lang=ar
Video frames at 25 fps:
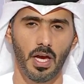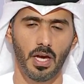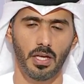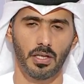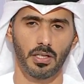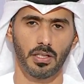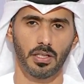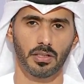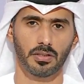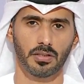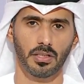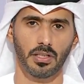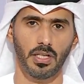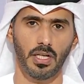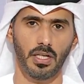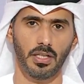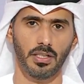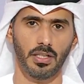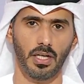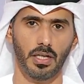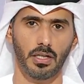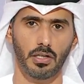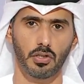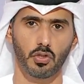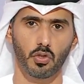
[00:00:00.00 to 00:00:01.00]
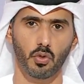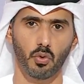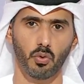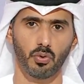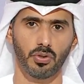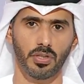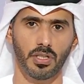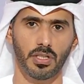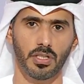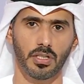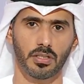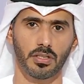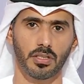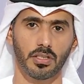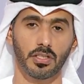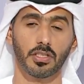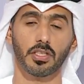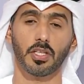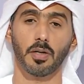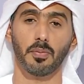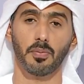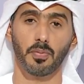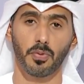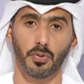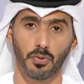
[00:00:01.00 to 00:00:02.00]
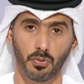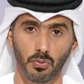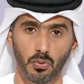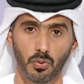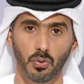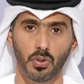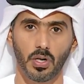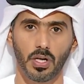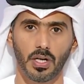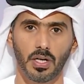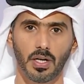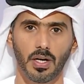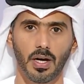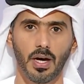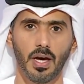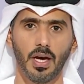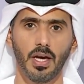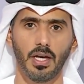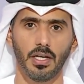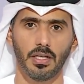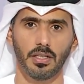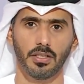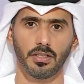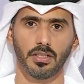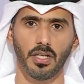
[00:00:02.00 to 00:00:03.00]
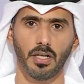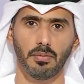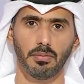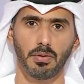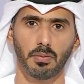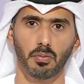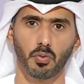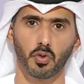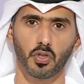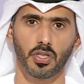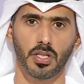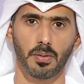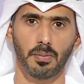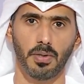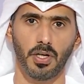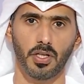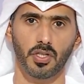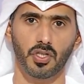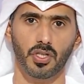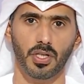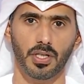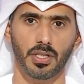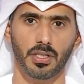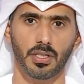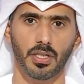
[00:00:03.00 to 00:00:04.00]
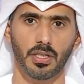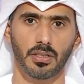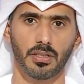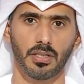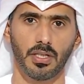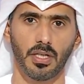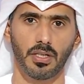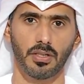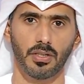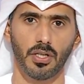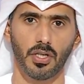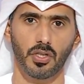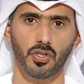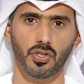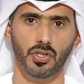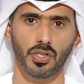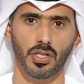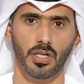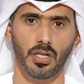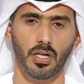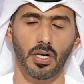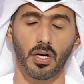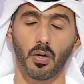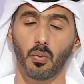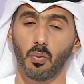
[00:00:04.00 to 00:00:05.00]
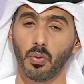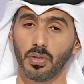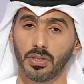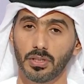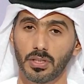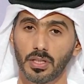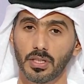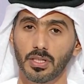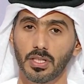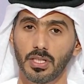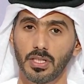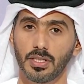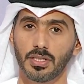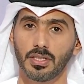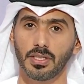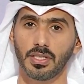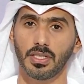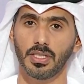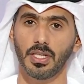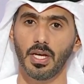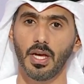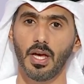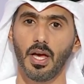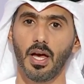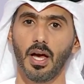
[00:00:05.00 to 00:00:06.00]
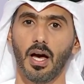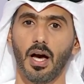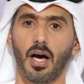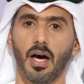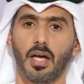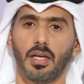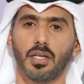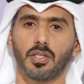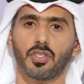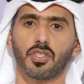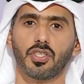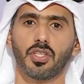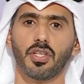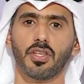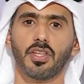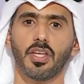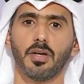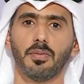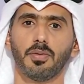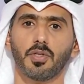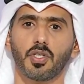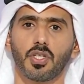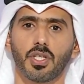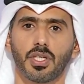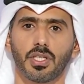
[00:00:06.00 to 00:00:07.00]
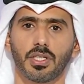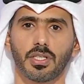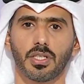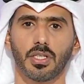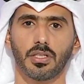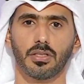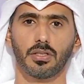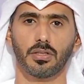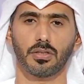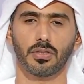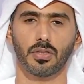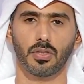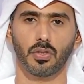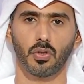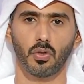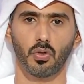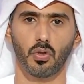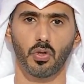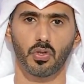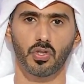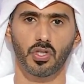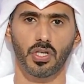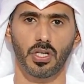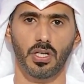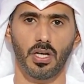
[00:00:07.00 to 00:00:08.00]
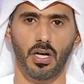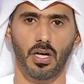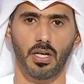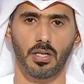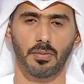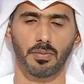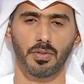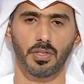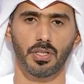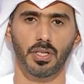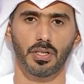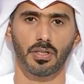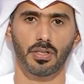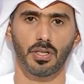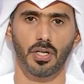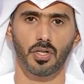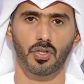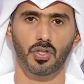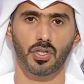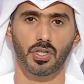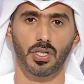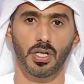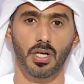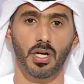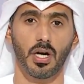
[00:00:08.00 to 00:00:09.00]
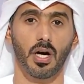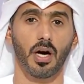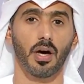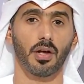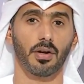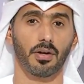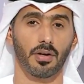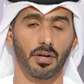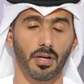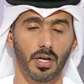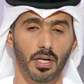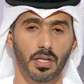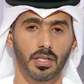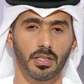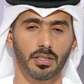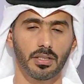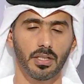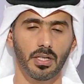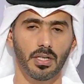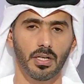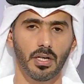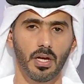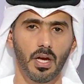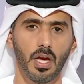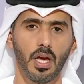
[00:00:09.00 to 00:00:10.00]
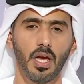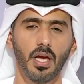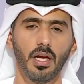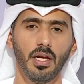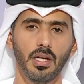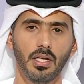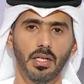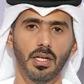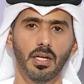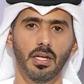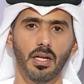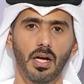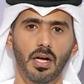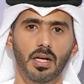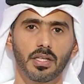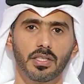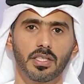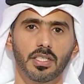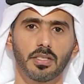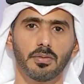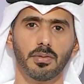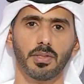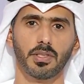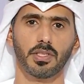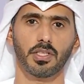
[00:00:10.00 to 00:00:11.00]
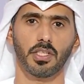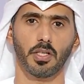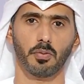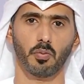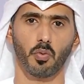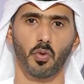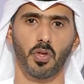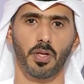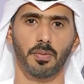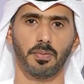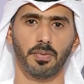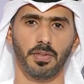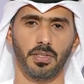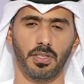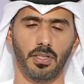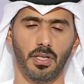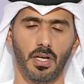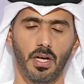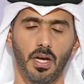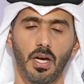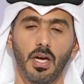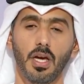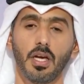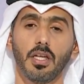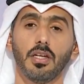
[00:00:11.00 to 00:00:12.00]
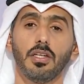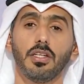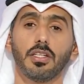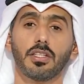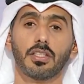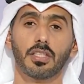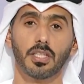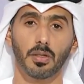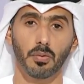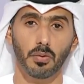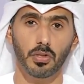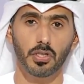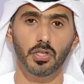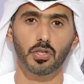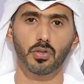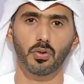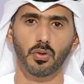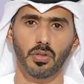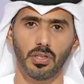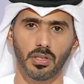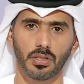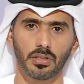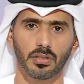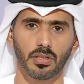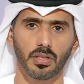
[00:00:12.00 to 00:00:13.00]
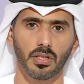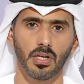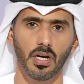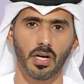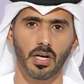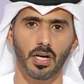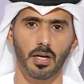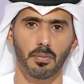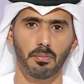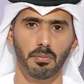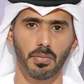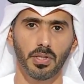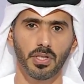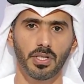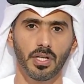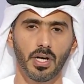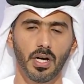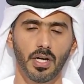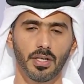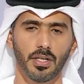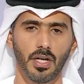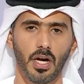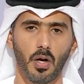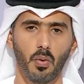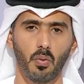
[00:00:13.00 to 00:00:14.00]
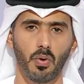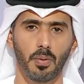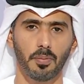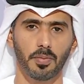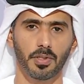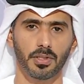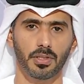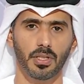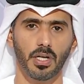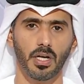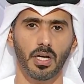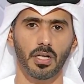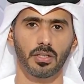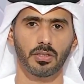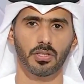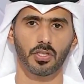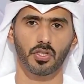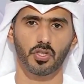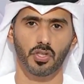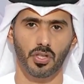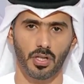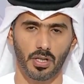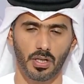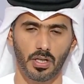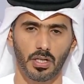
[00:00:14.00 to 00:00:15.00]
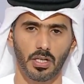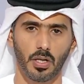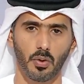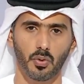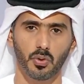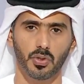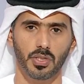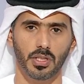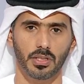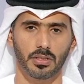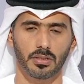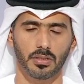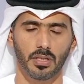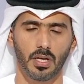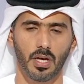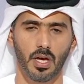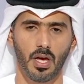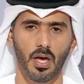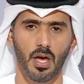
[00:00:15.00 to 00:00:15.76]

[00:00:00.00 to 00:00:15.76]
للاطلاع على الجهود التي تبذلها لدعم مجتمع شركاتها الناشئة والتركيز على اجتذاب شركات التكنولوجيا العالمية الناشئة الرائدة إلى العاصمة أبو ظبي للتوسع انطلاقا منها نحو منطقة الشرق الأوسط